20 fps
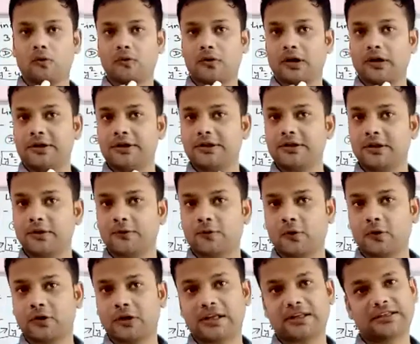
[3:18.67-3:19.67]
कंडीशन
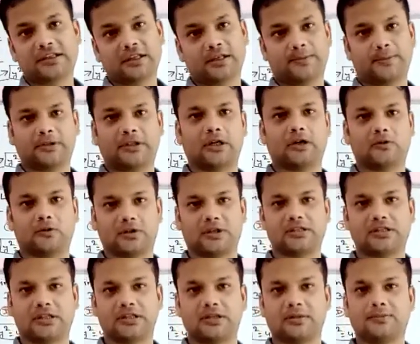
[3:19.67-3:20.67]
फॉर टेंजेंट पता होना
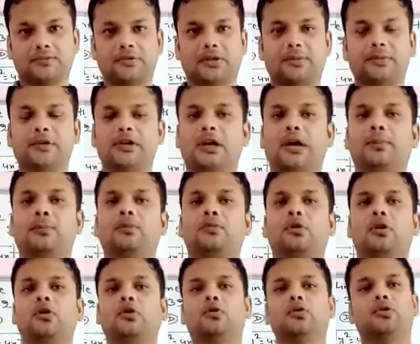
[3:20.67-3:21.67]
चाहिए तभी ना आप
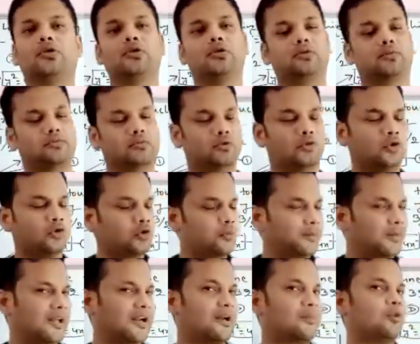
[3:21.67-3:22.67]
दोनों
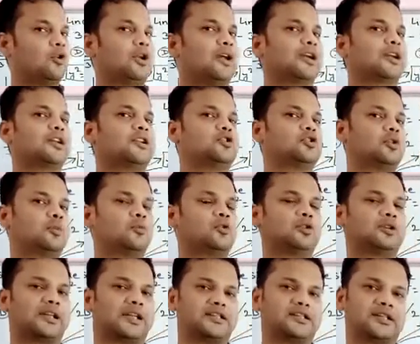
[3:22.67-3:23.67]
पैराबोला के लिए जो हम
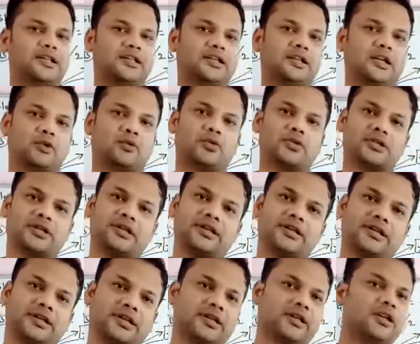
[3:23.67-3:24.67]
लोग टेंजेंट का इक्वेशन
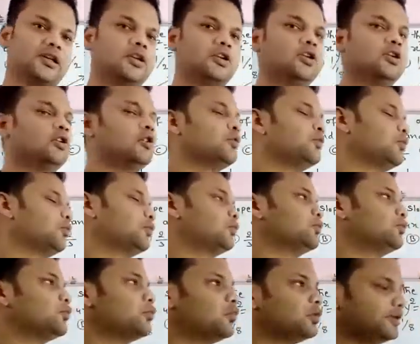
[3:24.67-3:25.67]
लिखेंगे वो
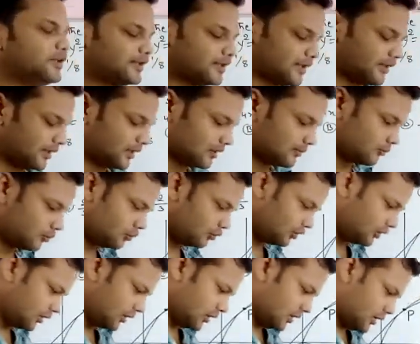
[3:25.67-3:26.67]
वो लिखेंगे हम
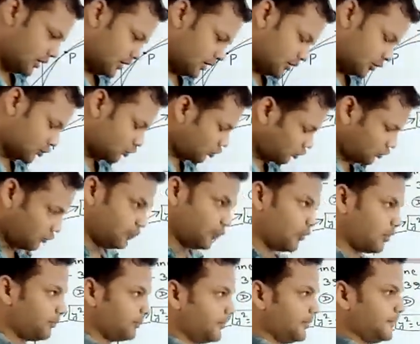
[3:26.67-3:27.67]
लोग स्लो
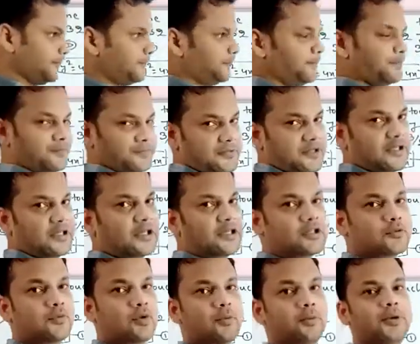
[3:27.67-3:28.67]
फॉर्म में ठीक है
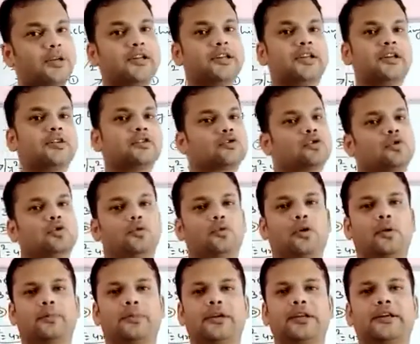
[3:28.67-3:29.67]
किस फॉर्म में लिखेंगे स्लो
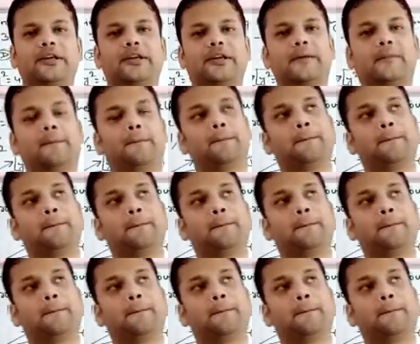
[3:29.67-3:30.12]
फॉर्म में लिखेंगे